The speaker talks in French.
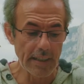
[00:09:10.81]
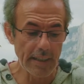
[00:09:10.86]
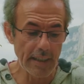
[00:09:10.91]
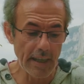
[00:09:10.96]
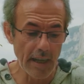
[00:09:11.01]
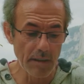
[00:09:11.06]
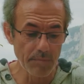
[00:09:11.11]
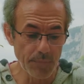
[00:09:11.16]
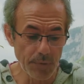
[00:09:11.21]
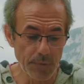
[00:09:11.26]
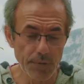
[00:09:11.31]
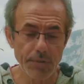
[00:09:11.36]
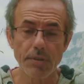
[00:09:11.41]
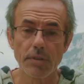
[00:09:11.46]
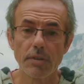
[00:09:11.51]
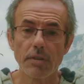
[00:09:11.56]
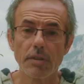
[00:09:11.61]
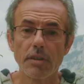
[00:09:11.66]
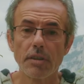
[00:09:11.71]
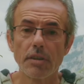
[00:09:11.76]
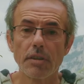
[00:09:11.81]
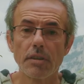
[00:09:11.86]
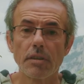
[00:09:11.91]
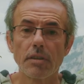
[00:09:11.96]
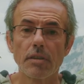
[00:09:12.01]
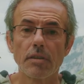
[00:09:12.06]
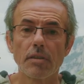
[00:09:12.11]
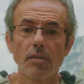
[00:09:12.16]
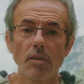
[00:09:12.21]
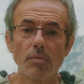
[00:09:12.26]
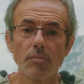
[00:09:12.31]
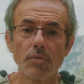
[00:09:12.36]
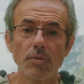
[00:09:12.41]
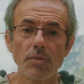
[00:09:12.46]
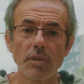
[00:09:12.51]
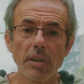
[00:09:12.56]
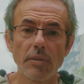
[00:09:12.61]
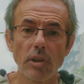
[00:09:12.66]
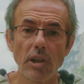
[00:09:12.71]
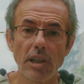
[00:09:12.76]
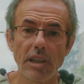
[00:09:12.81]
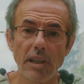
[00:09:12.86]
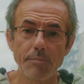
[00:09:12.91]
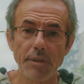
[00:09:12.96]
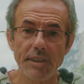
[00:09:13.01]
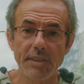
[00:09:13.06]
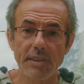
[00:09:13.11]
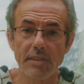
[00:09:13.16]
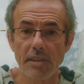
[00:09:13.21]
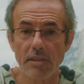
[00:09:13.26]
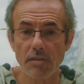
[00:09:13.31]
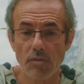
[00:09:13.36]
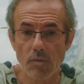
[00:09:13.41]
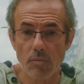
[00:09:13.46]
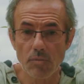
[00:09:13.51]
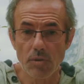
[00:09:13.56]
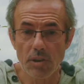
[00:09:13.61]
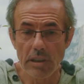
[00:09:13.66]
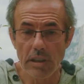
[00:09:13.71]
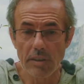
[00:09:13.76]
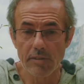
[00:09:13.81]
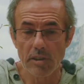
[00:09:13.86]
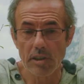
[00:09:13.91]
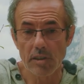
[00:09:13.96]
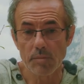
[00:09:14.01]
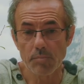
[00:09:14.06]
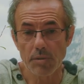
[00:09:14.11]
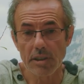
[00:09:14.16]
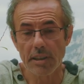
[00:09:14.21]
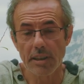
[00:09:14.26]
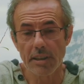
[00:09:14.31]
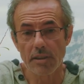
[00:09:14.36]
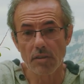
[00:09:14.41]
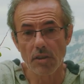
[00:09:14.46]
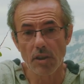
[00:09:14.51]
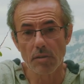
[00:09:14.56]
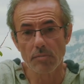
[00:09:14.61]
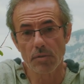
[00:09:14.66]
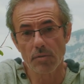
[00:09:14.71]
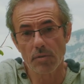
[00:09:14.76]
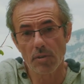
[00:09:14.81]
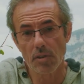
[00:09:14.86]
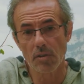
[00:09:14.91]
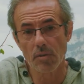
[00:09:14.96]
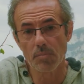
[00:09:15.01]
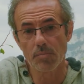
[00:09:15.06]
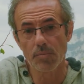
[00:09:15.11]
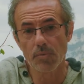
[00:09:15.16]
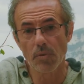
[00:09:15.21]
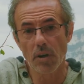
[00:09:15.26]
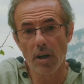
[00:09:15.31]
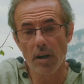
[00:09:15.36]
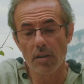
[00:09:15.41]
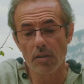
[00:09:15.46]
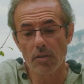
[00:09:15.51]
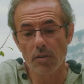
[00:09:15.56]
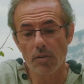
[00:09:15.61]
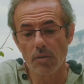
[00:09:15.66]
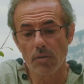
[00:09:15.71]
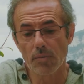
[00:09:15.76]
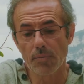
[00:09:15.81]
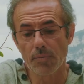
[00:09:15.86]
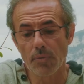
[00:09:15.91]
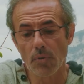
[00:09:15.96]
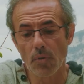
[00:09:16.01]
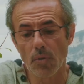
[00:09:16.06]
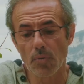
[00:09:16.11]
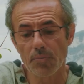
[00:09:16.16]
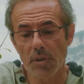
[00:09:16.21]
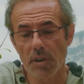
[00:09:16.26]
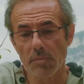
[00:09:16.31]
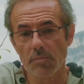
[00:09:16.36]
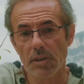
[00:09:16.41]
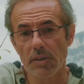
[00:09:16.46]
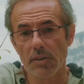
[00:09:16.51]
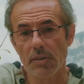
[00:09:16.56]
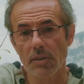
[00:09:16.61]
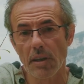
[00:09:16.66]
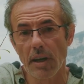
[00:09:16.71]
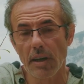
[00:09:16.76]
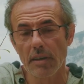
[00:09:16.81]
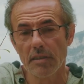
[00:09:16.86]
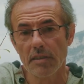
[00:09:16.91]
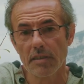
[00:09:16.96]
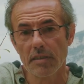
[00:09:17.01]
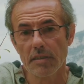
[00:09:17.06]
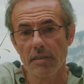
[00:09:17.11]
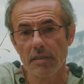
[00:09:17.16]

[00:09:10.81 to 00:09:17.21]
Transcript: Et en plus, comme nous avons la capacité de communiquer avec l'esprit directeur, nous allons pouvoir confirmer cela